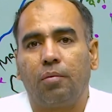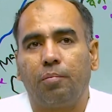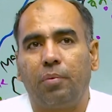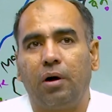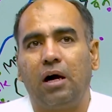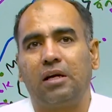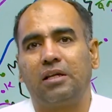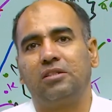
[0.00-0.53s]

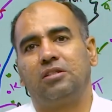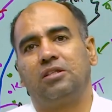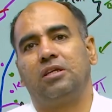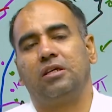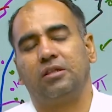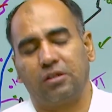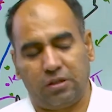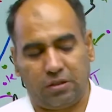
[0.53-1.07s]
भारत के
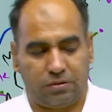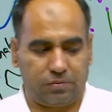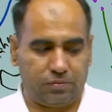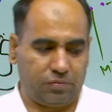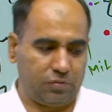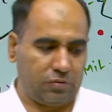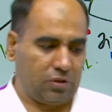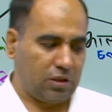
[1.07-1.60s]
अंदर
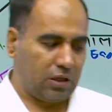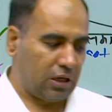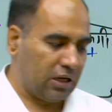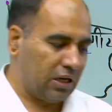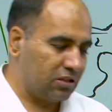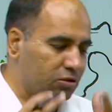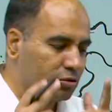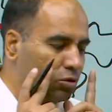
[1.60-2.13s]

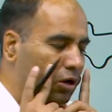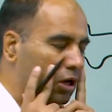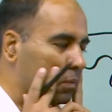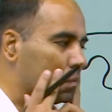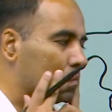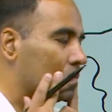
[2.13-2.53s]
आज जो आप